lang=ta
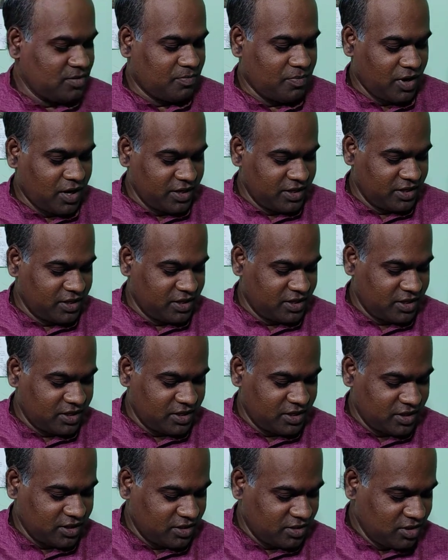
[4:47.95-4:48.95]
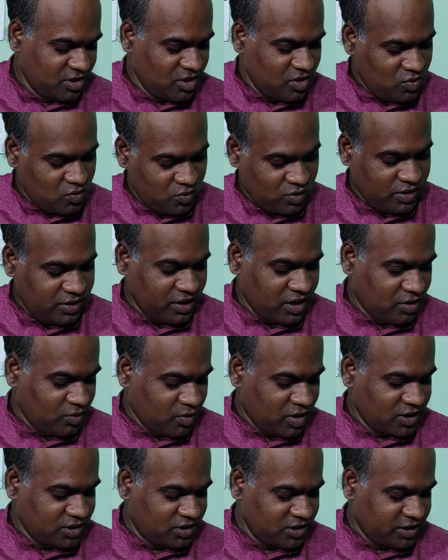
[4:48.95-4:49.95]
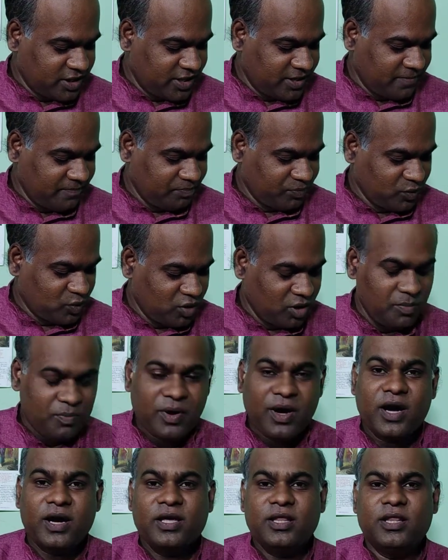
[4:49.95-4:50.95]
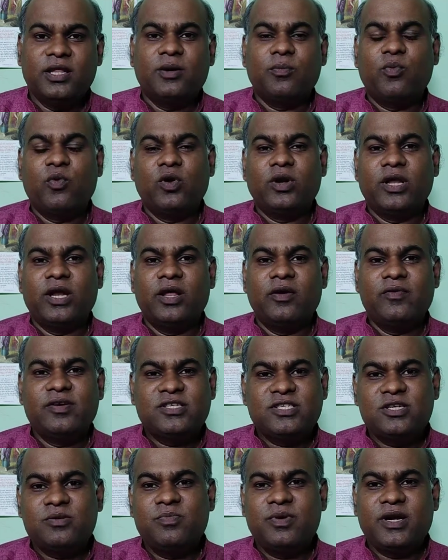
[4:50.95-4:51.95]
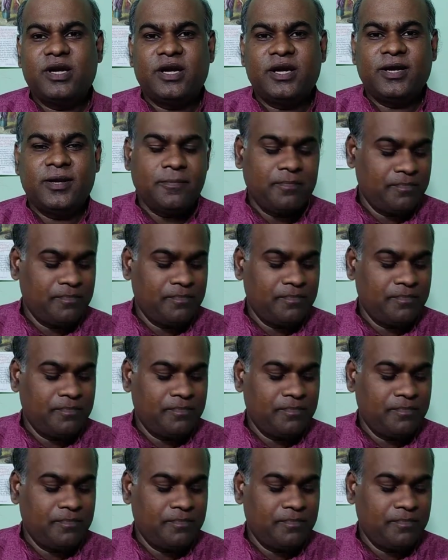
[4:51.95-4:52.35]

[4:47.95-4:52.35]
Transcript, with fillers: பாடியிருக்கிறீர்கள் உங்களை நான் வாழ்த்துகிறேன் குறிப்பாக இந்த போட்டியில் வெற்றி பெற்ற